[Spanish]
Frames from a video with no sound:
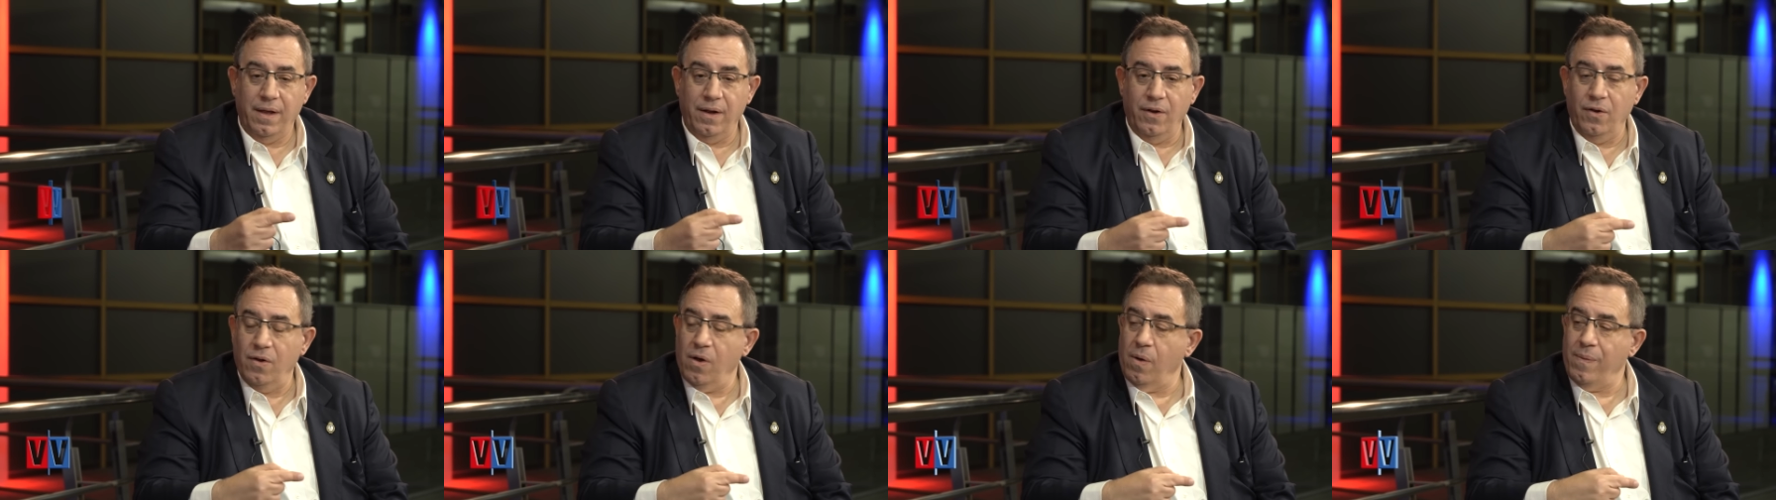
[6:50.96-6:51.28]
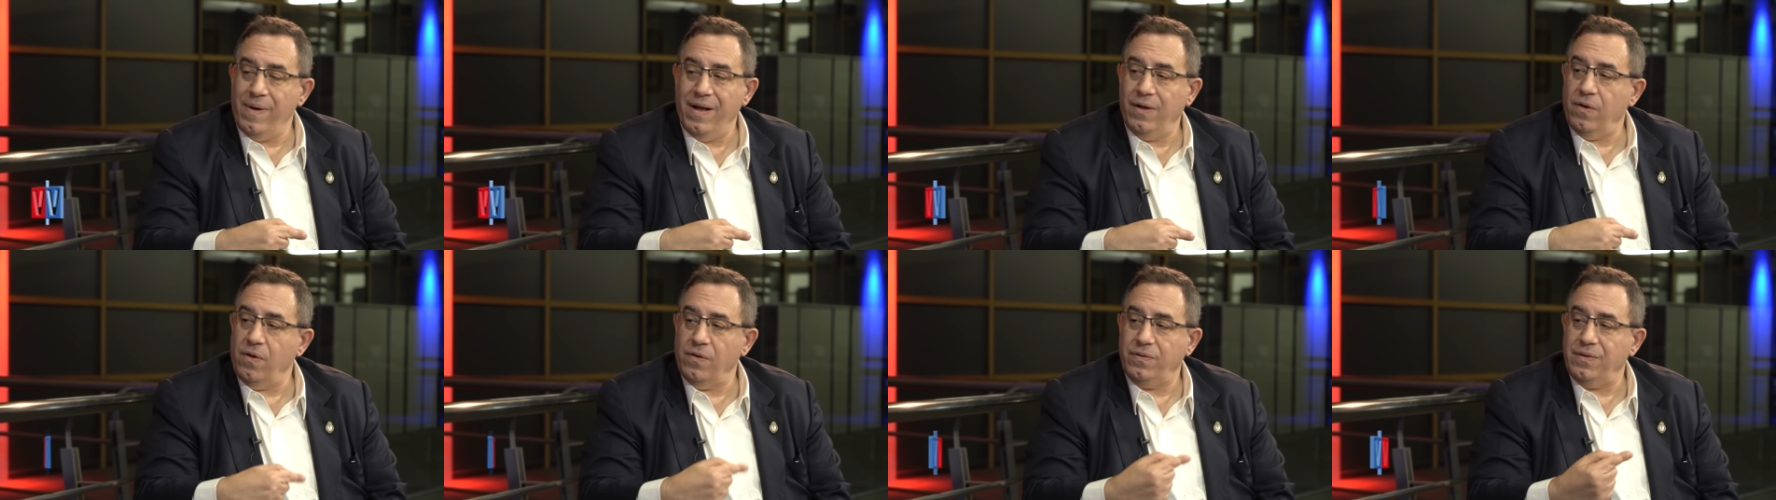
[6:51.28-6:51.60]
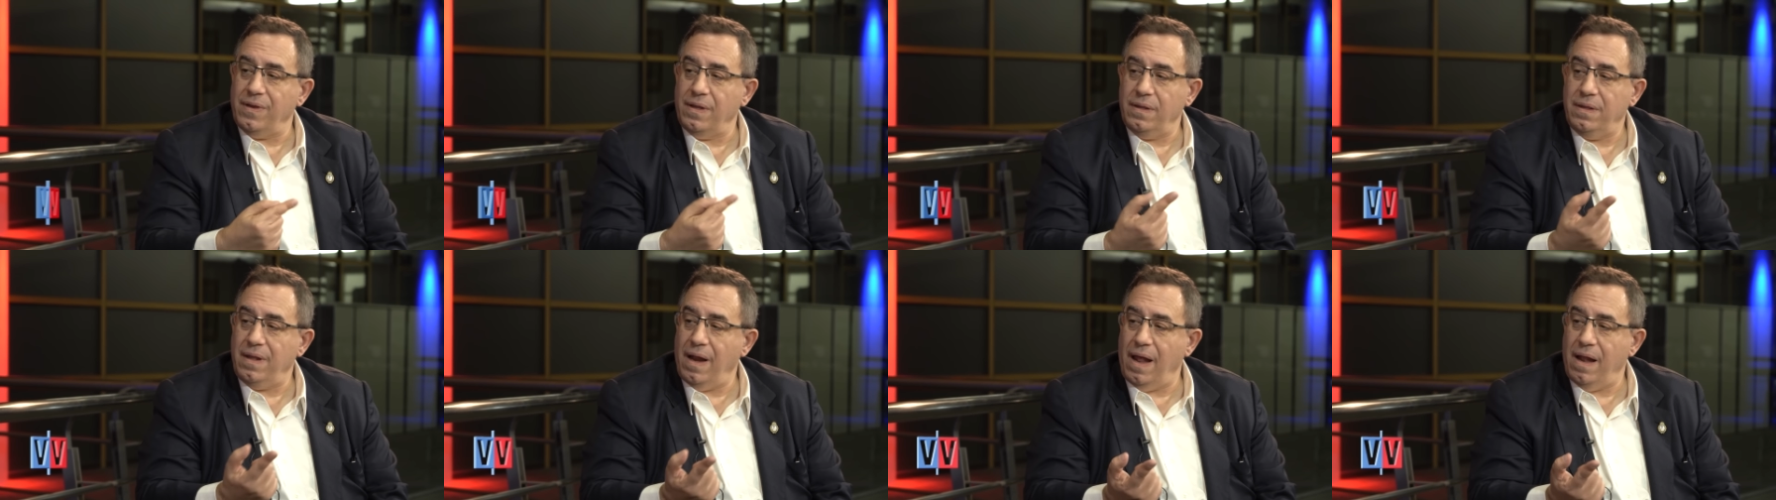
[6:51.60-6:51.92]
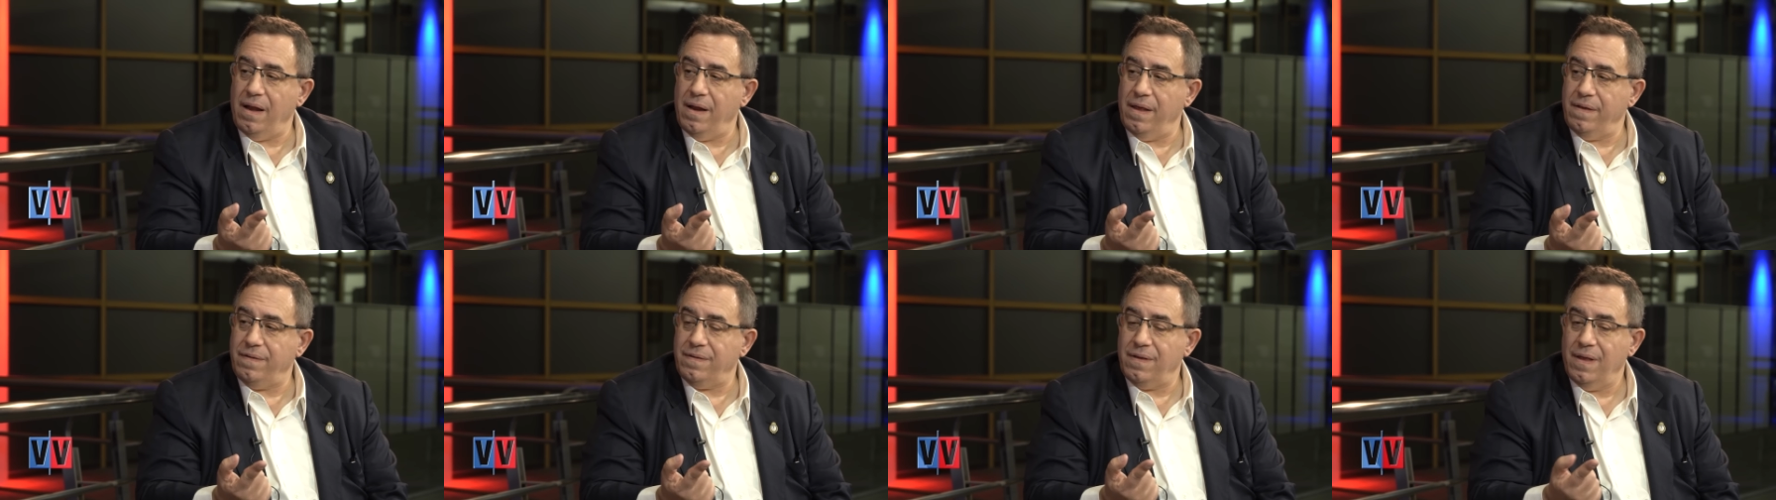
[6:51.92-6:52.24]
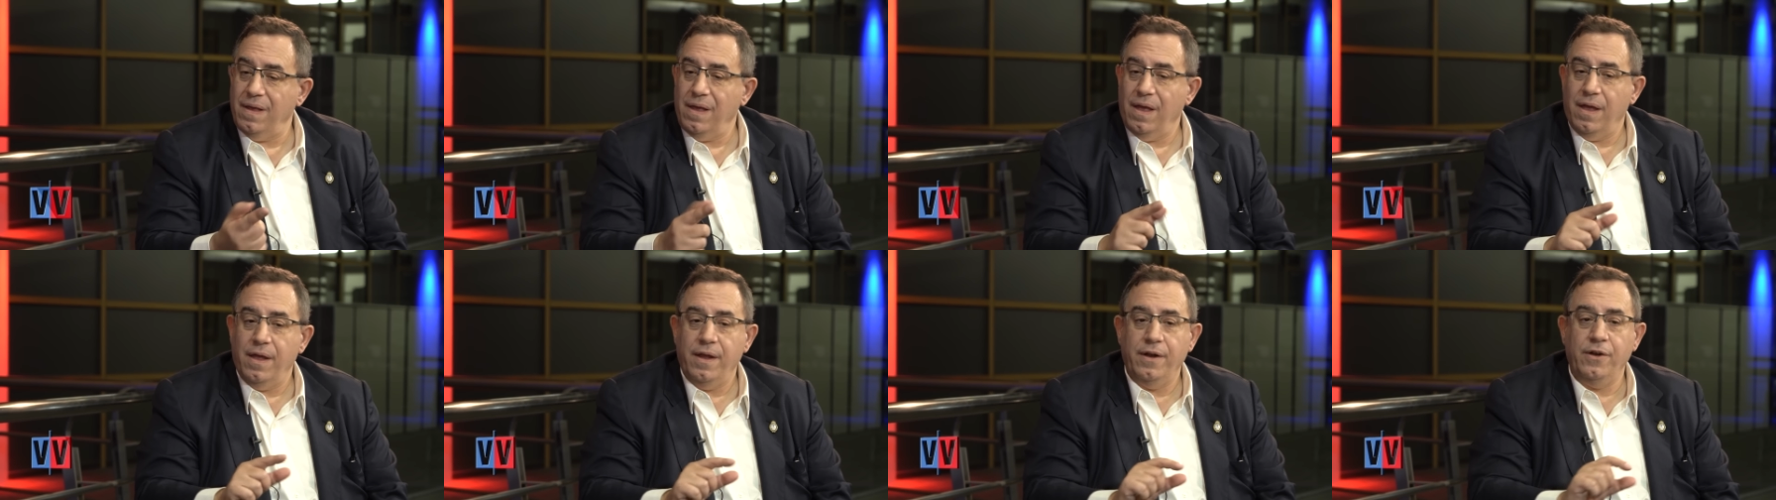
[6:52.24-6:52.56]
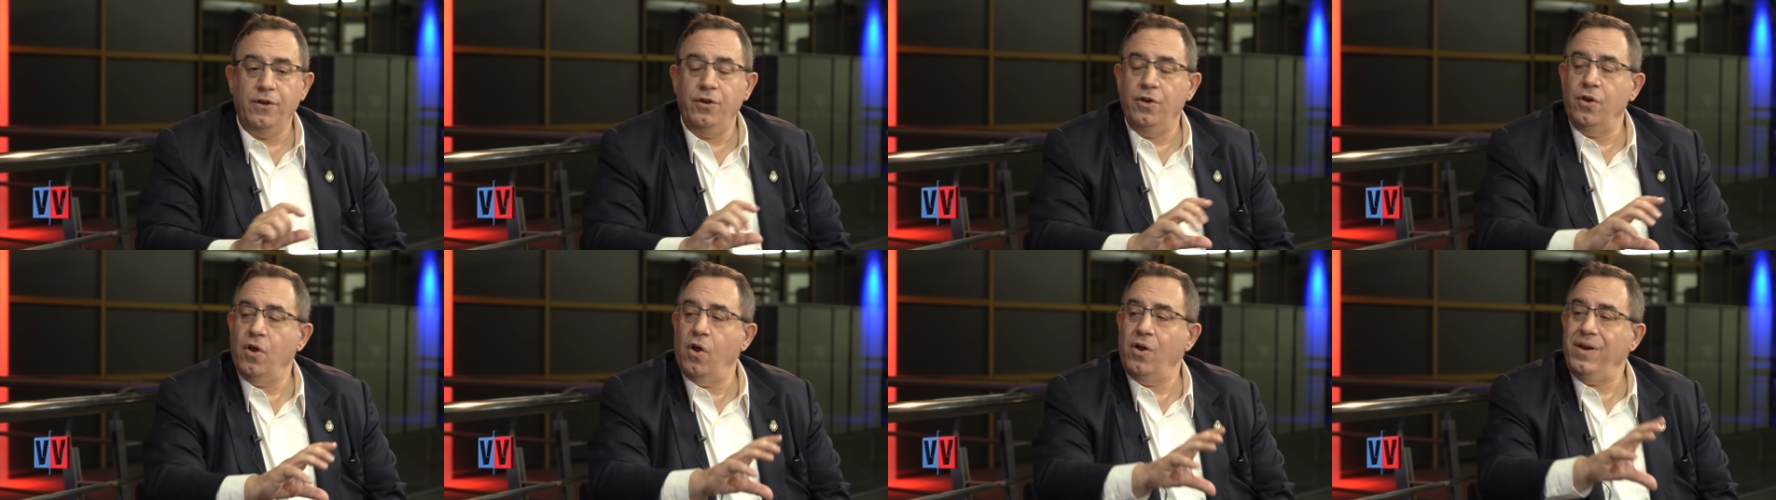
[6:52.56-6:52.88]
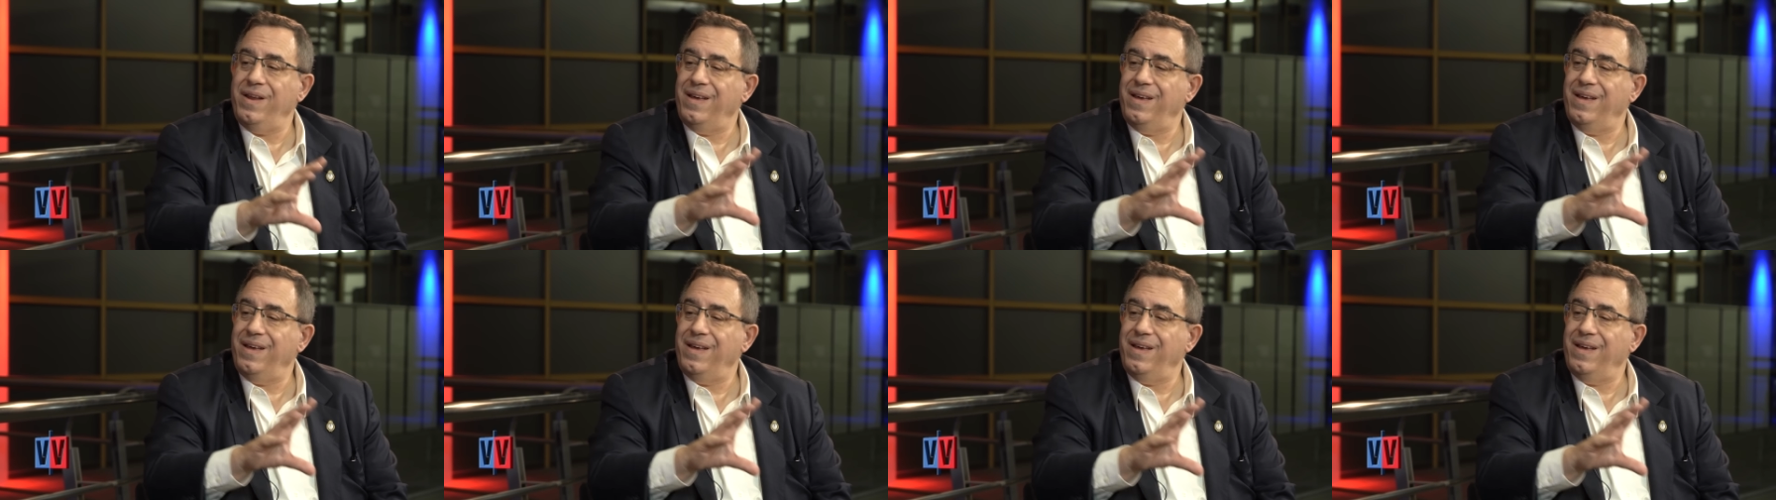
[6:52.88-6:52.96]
Los bancos centrales no